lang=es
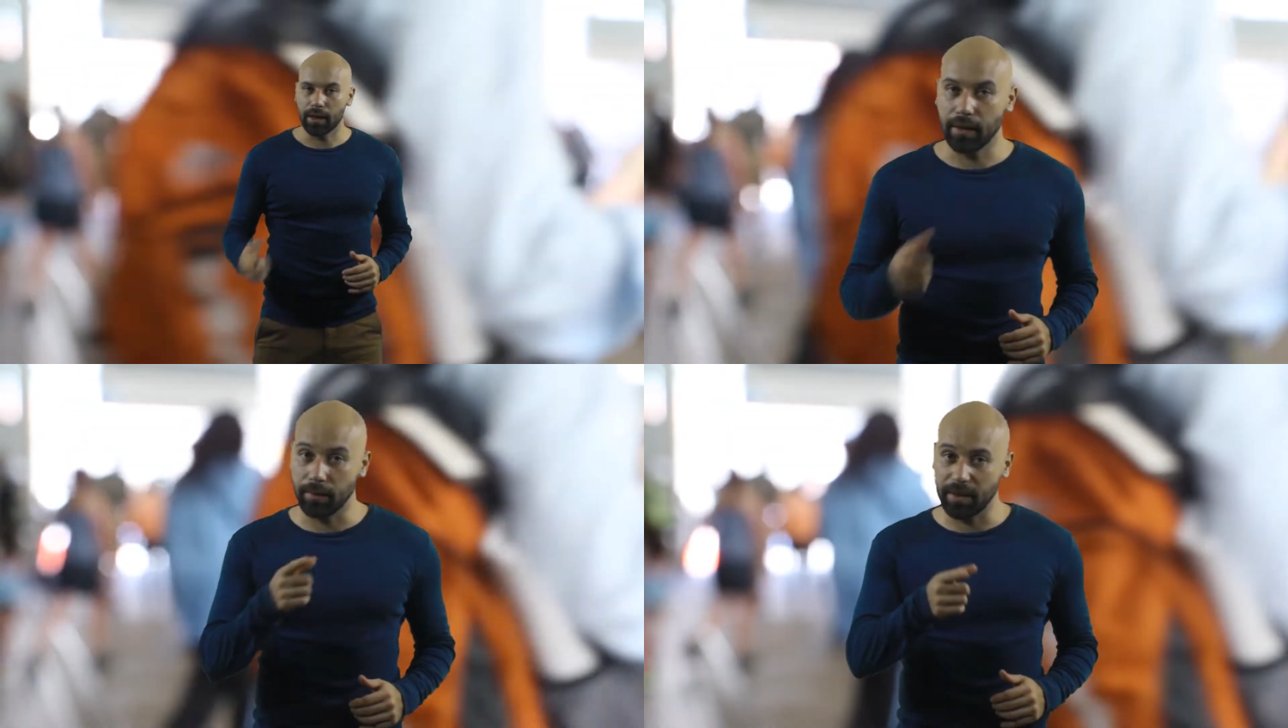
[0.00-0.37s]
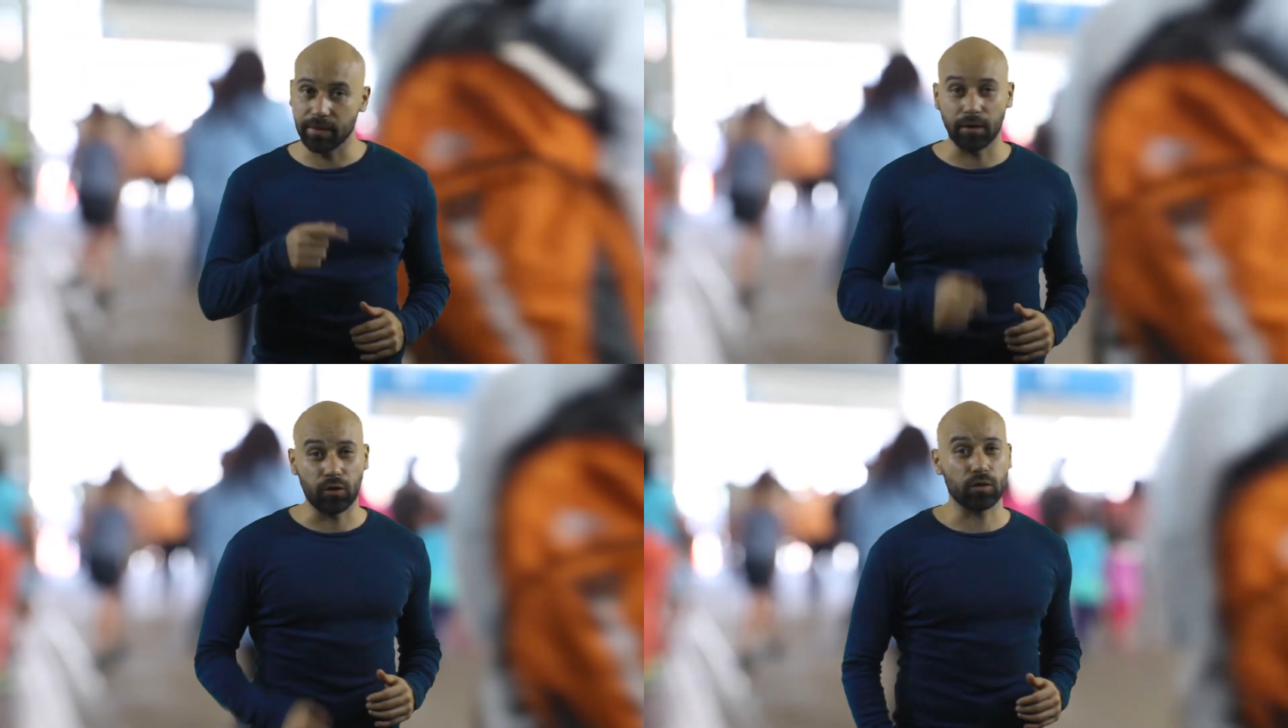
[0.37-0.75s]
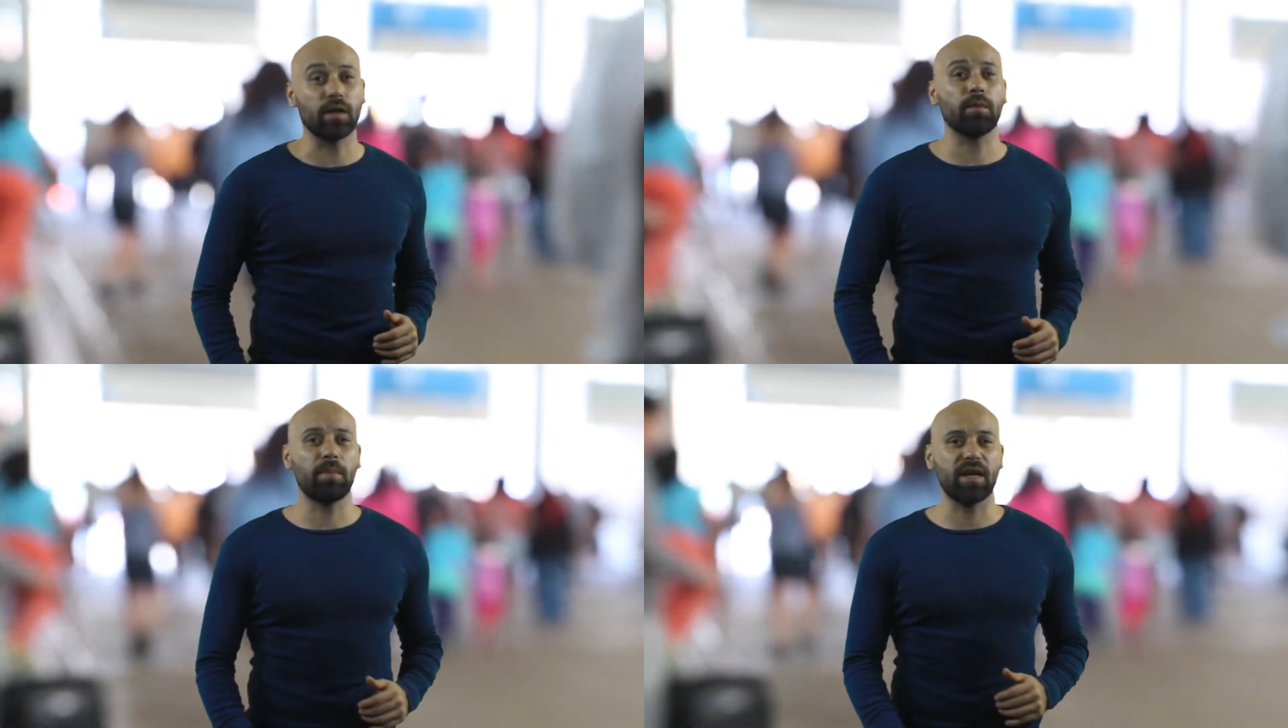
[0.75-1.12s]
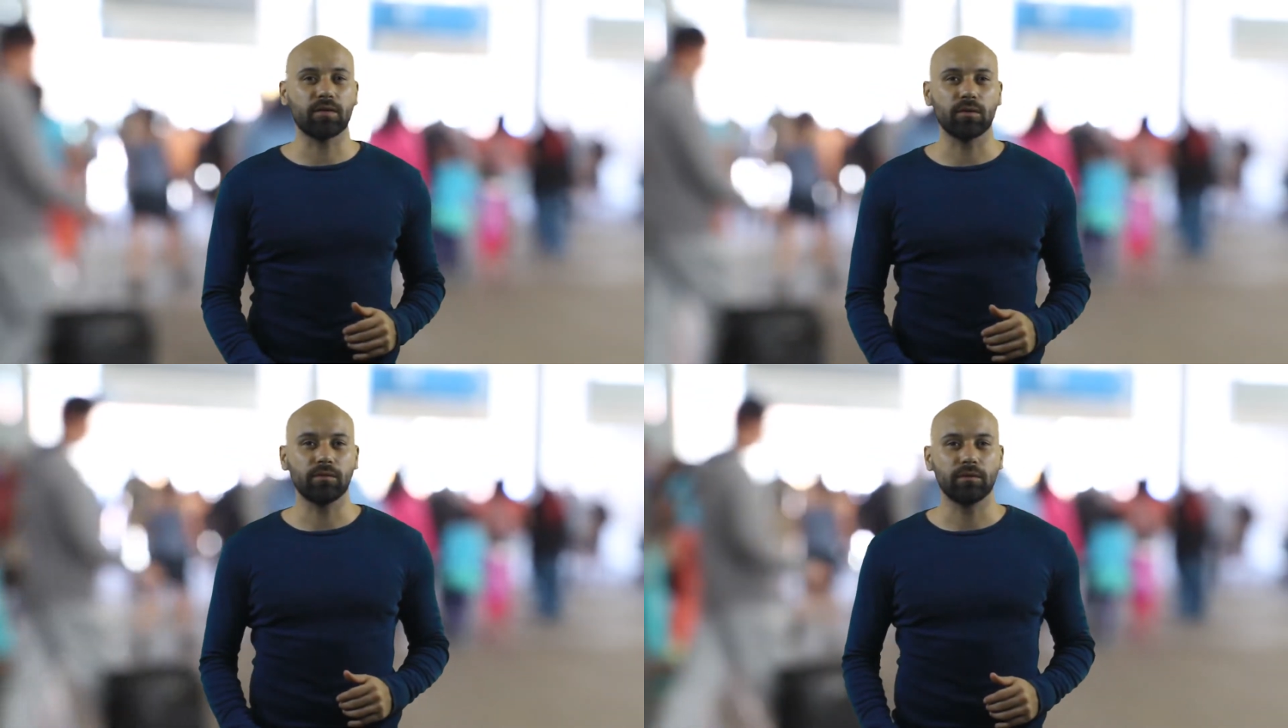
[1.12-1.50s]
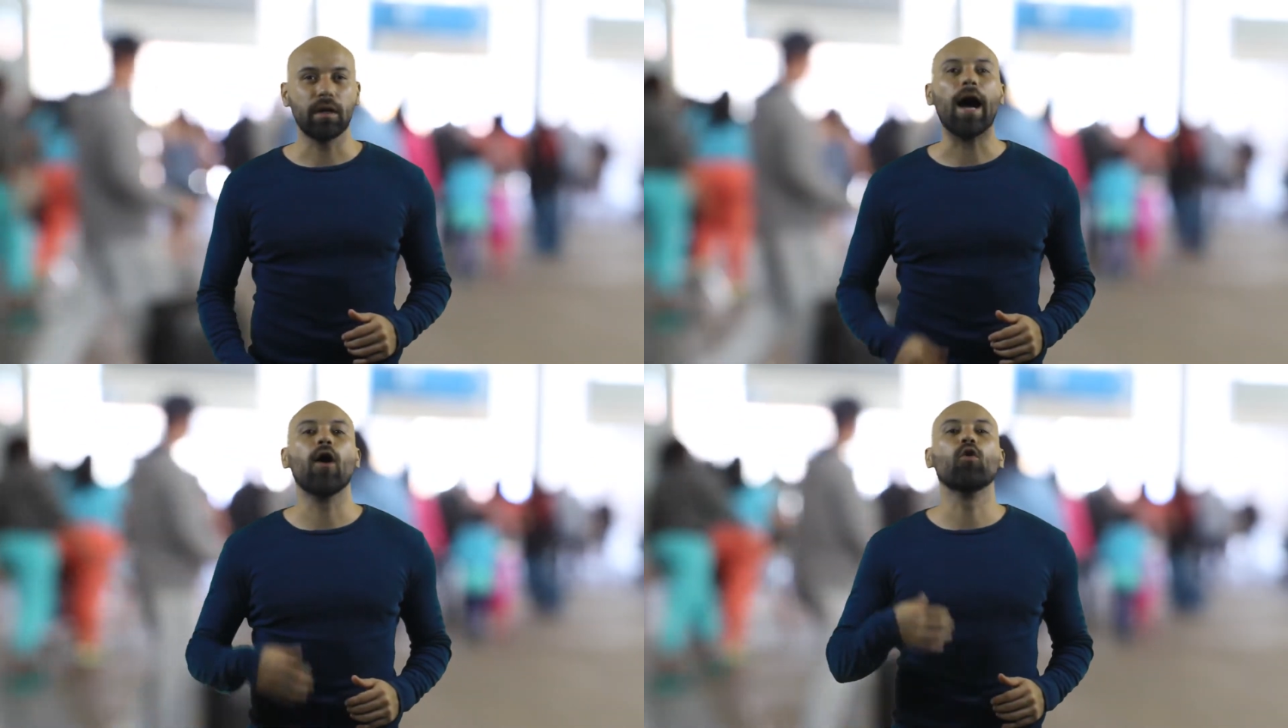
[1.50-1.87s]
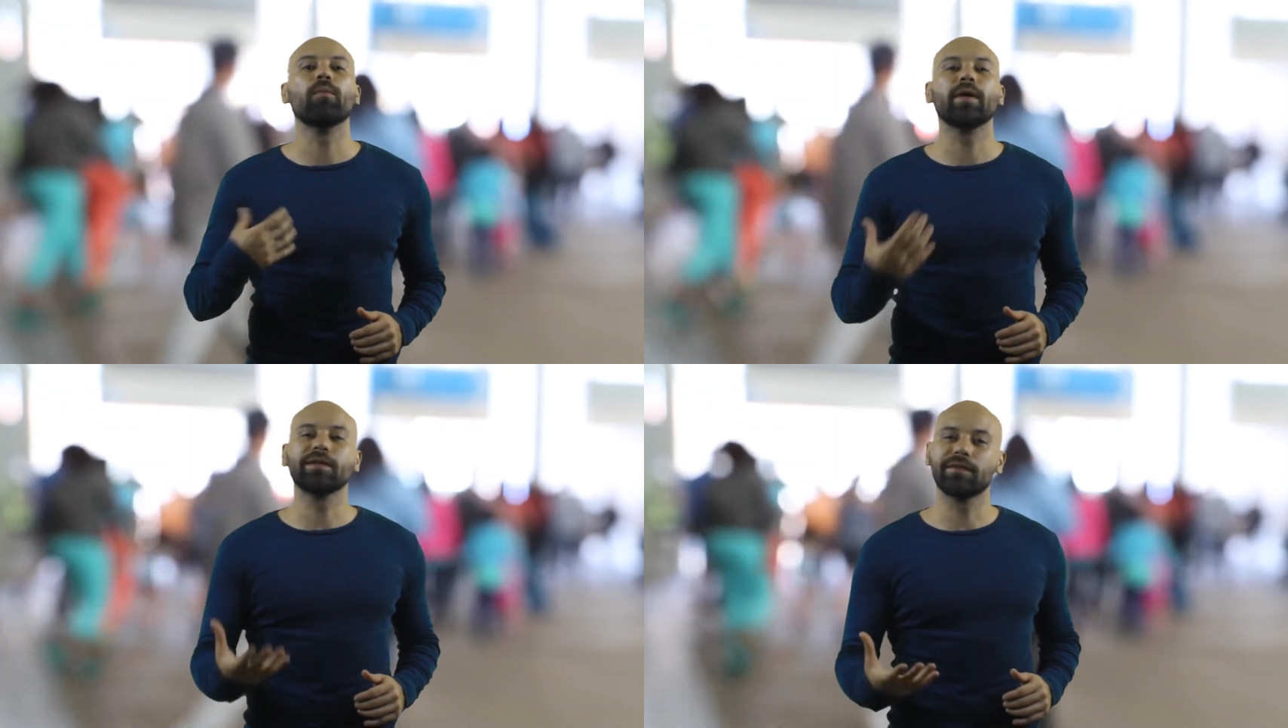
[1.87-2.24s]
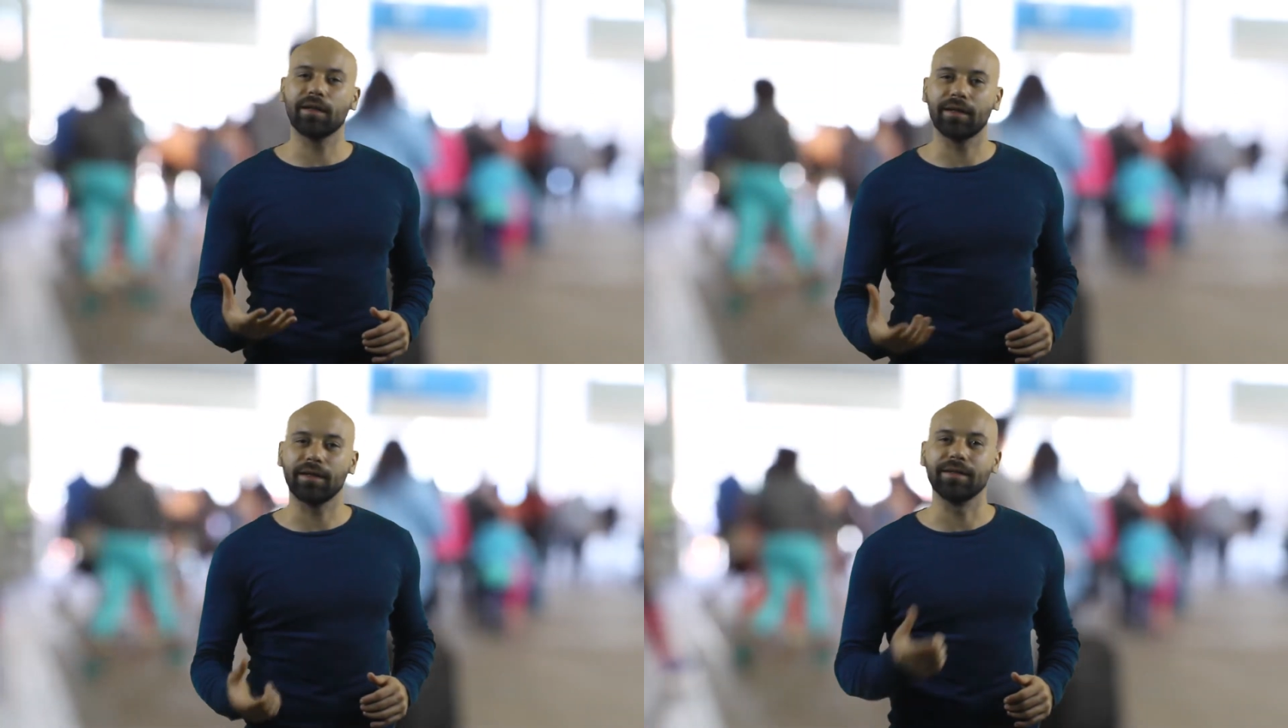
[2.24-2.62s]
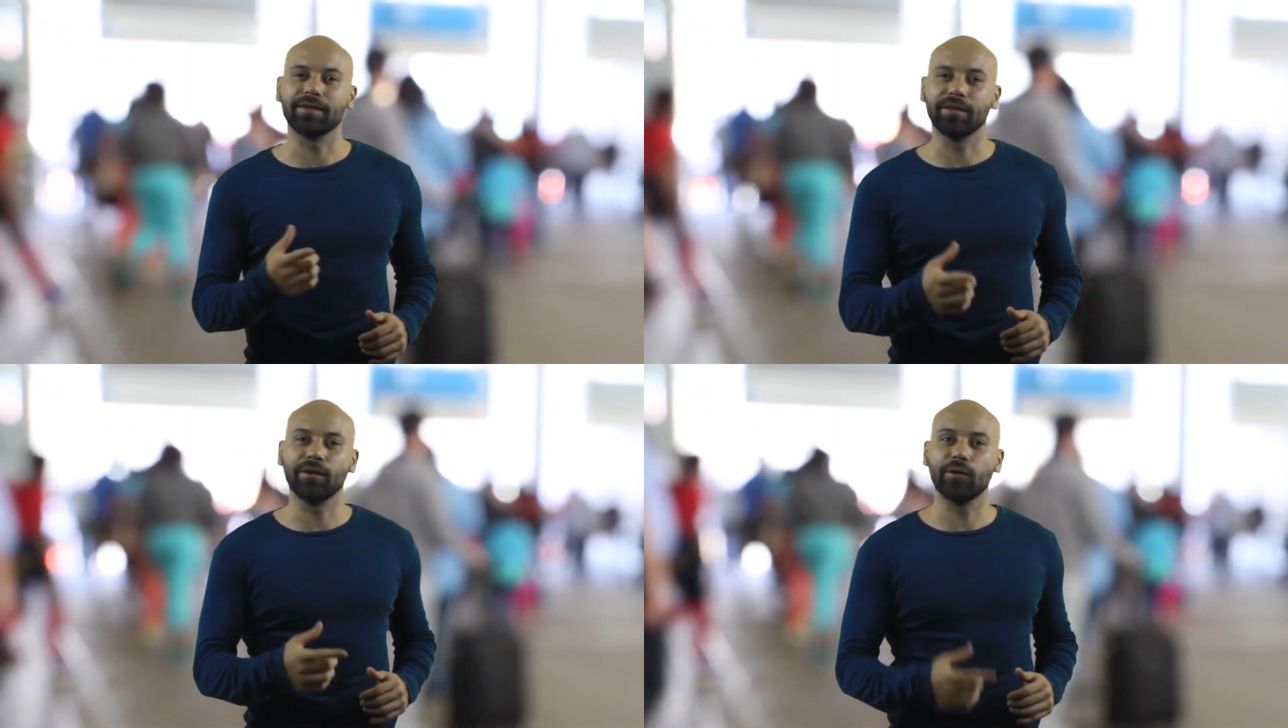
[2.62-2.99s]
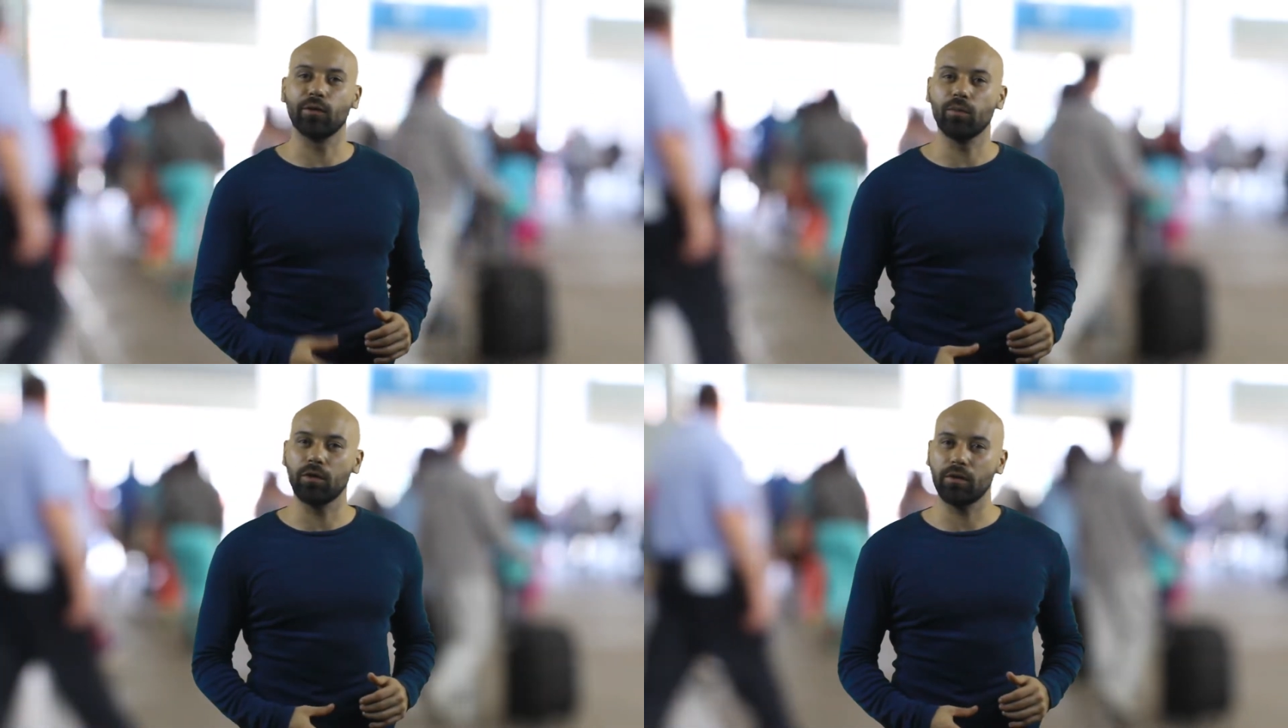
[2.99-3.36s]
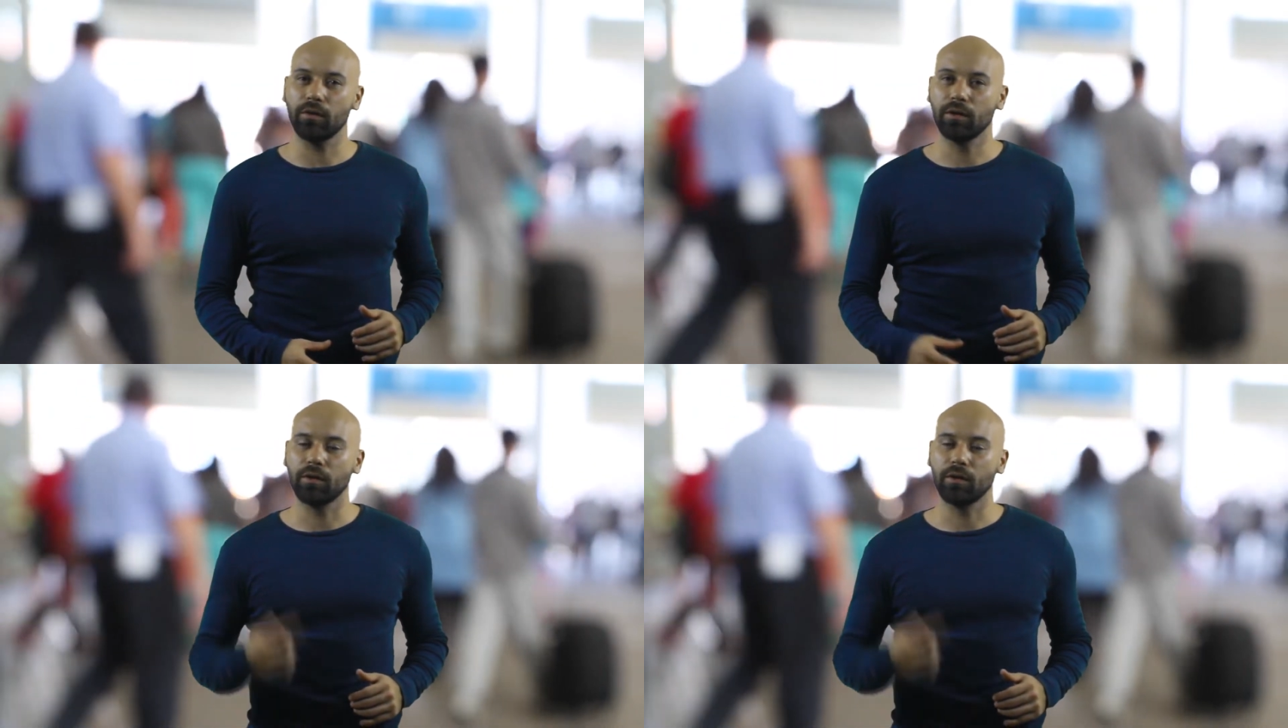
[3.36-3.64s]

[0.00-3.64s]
Además, dicho sea de paso, aumenta el sentido del humor,